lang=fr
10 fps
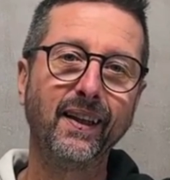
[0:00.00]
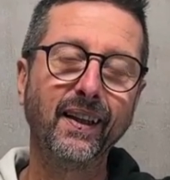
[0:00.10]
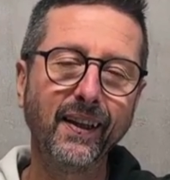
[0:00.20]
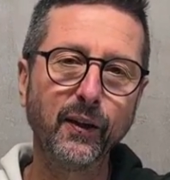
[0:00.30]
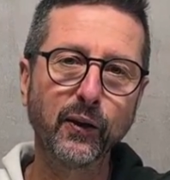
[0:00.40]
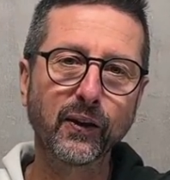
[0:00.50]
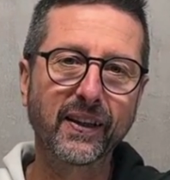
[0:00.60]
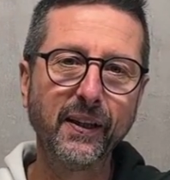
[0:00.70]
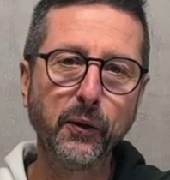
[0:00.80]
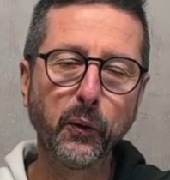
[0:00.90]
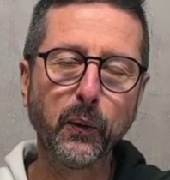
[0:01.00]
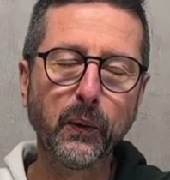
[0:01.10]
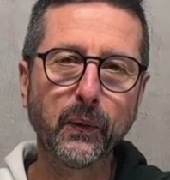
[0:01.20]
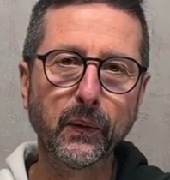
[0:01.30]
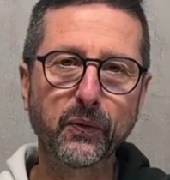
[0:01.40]
et euh, qui
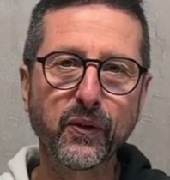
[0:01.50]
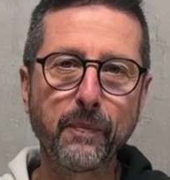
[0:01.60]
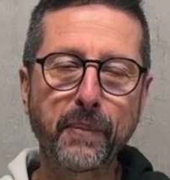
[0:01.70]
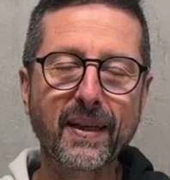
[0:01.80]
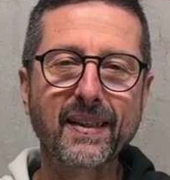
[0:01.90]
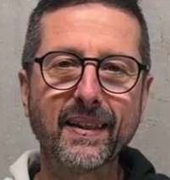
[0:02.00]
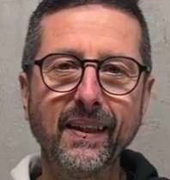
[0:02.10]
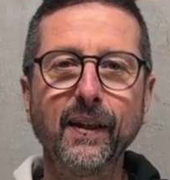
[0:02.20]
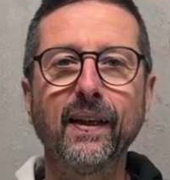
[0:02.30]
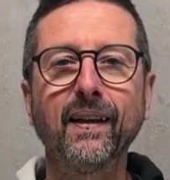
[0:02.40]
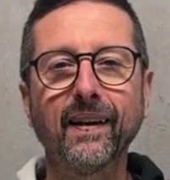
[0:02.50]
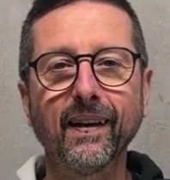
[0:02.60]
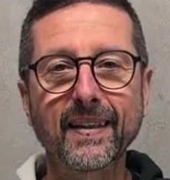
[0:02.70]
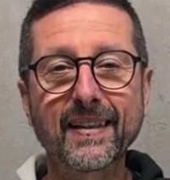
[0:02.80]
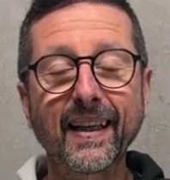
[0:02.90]
ont fait passer
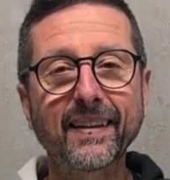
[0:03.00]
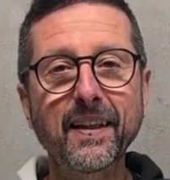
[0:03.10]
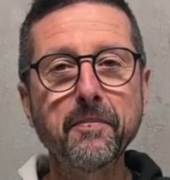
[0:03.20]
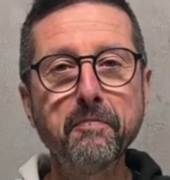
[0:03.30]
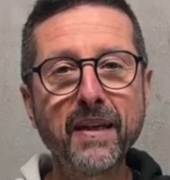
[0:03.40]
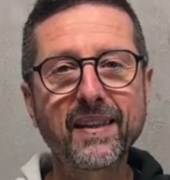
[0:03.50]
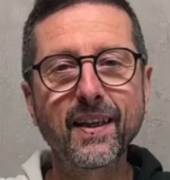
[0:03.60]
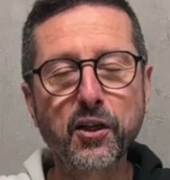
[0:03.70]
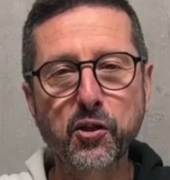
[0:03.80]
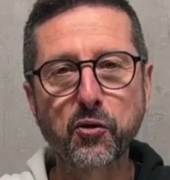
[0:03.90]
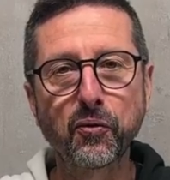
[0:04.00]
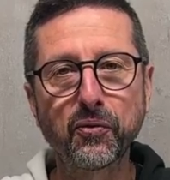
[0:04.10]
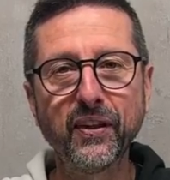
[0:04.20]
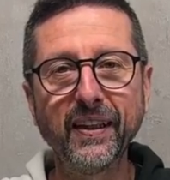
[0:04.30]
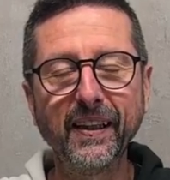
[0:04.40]
un certain message qui ont
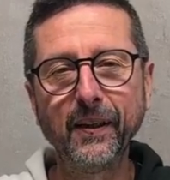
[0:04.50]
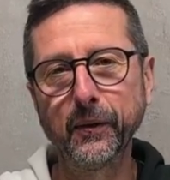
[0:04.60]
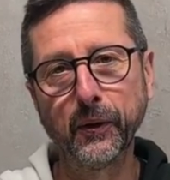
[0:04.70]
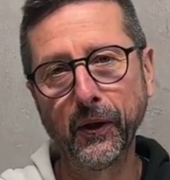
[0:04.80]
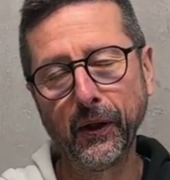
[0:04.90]
fini euh,